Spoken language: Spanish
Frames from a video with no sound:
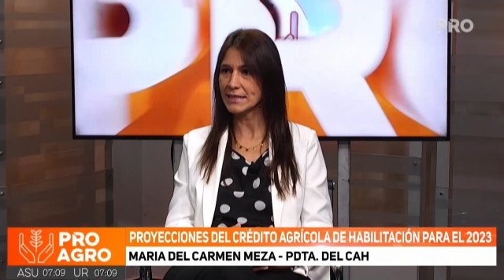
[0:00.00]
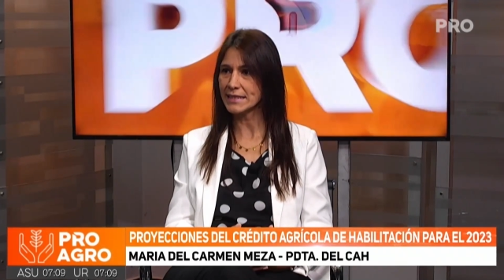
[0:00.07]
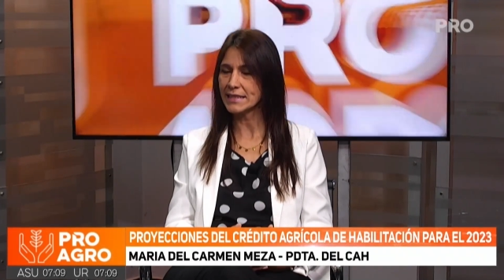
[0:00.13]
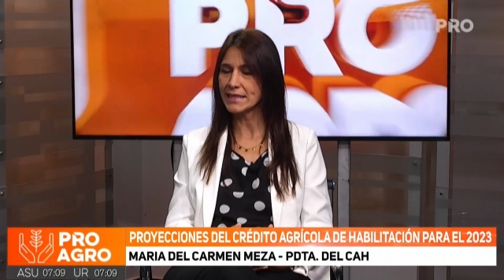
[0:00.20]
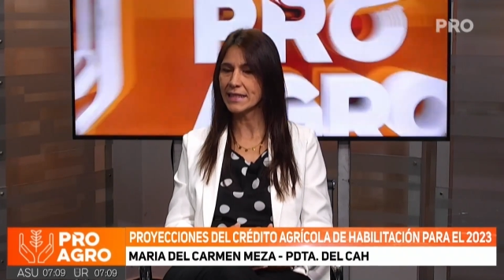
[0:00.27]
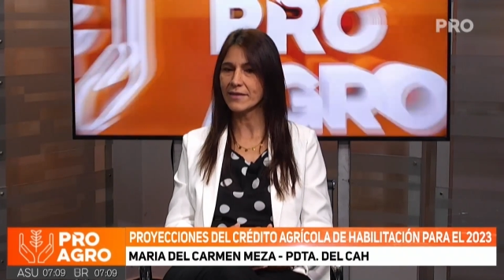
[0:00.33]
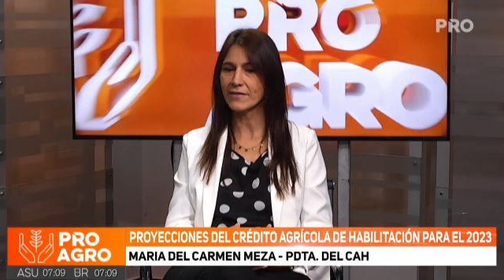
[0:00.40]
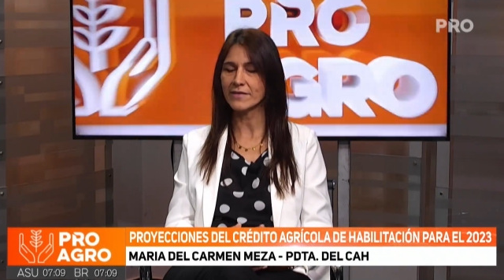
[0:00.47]

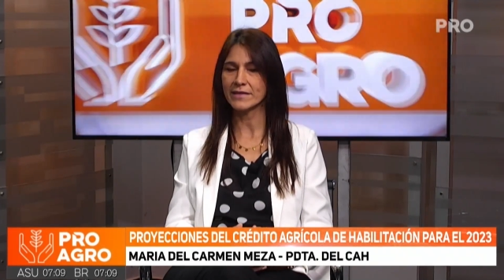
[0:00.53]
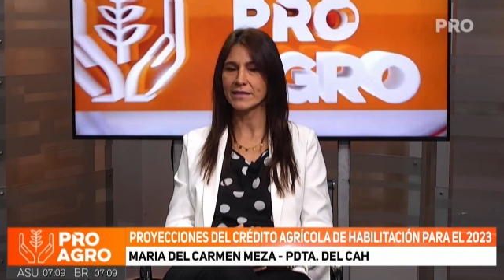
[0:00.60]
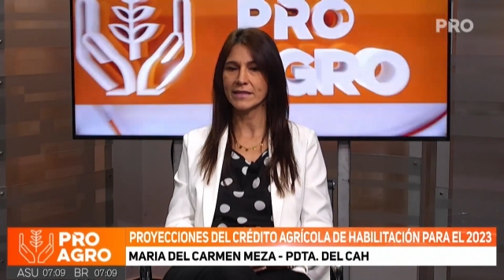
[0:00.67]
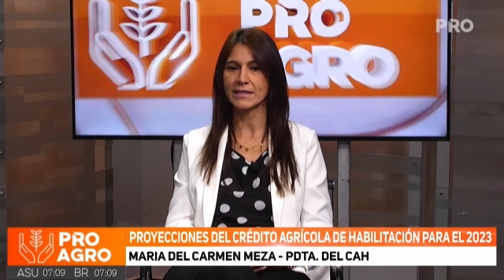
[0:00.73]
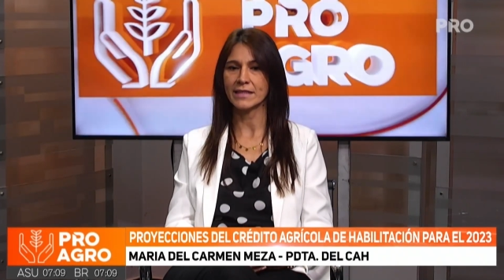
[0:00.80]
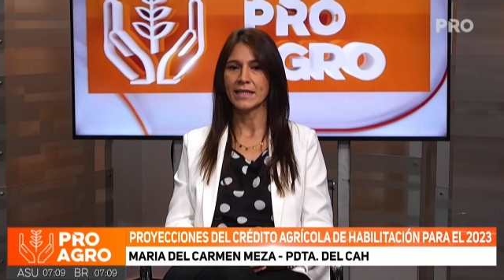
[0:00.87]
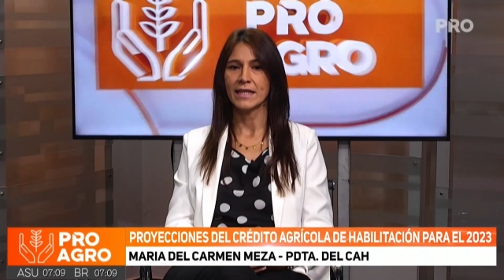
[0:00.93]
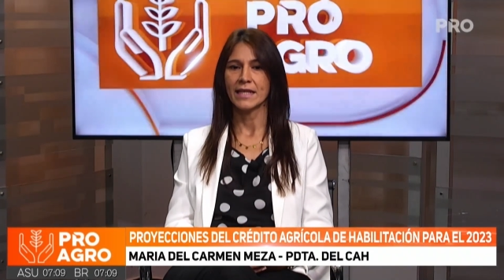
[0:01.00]
día,
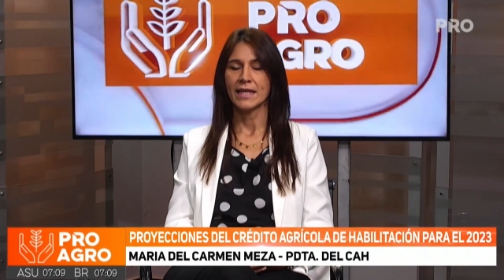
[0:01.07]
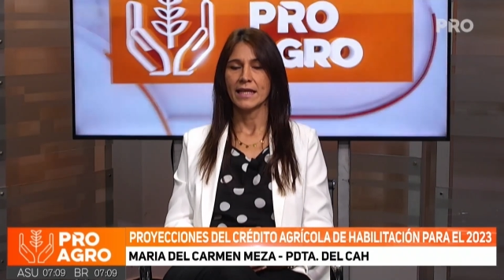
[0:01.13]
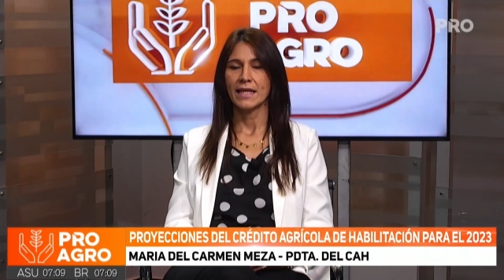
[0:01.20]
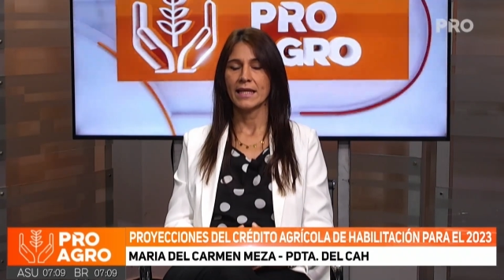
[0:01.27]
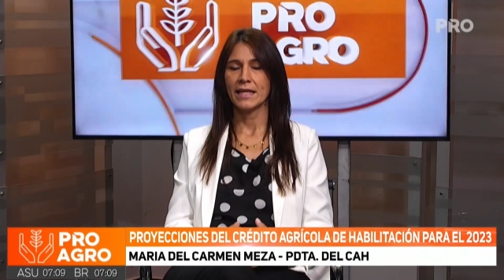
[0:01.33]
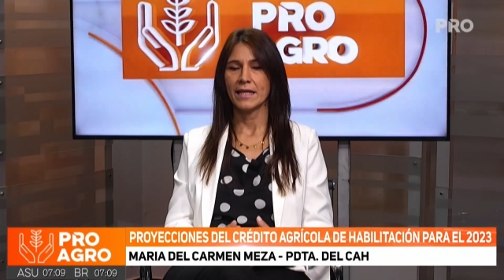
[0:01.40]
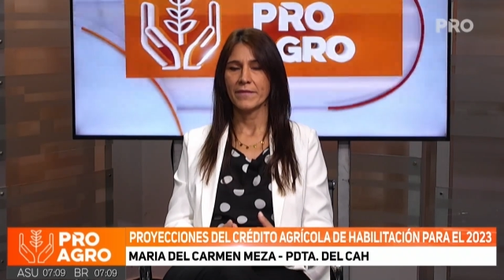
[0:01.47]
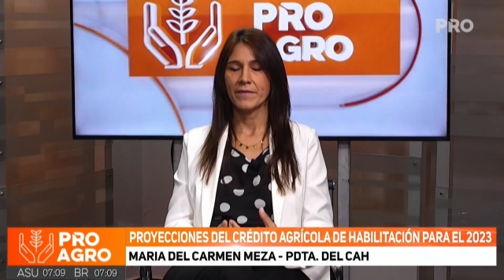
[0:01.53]
¿verdad?
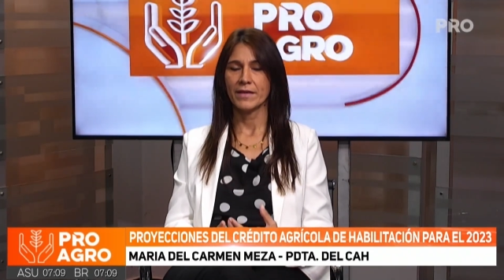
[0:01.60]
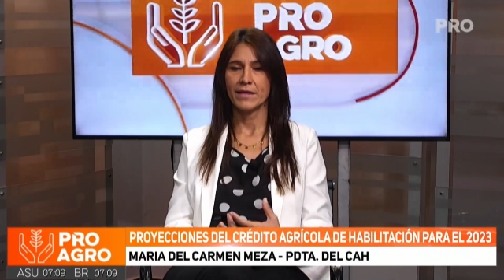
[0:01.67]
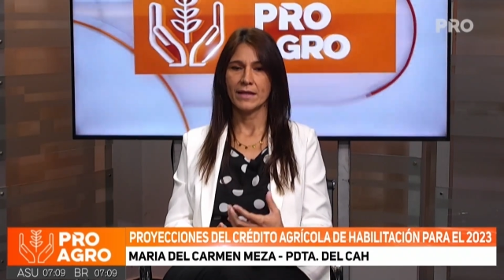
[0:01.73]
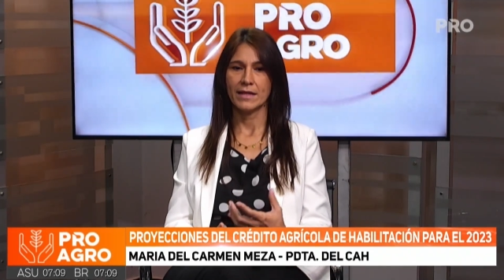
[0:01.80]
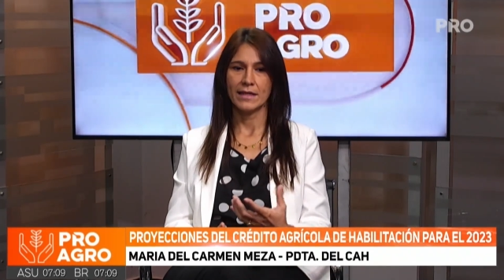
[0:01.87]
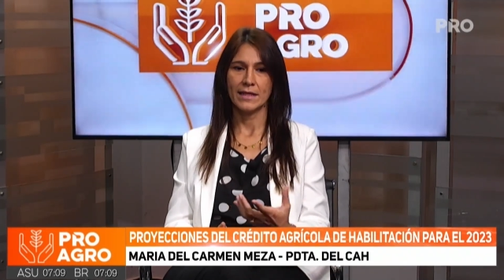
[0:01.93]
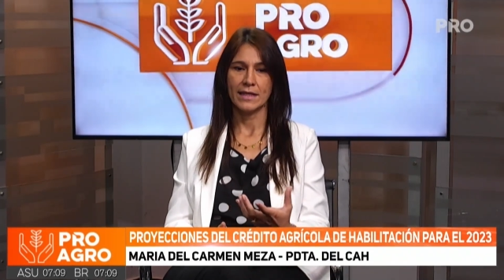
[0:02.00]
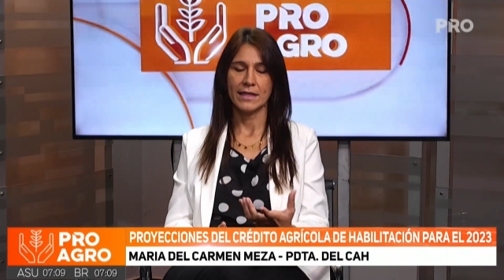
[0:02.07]
en,
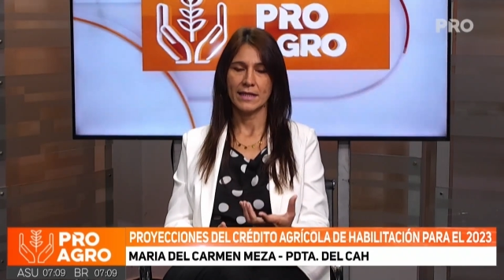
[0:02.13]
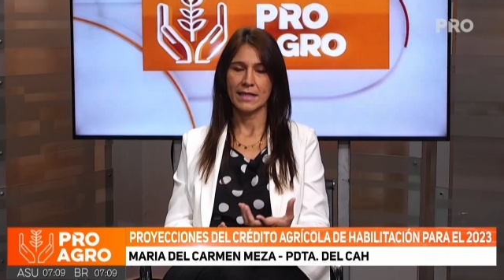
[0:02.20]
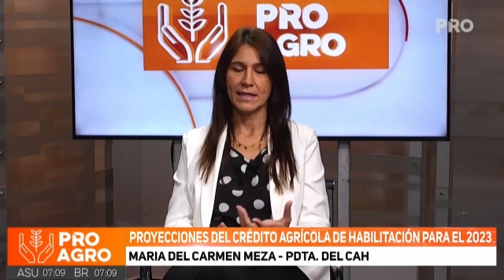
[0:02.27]
el, en,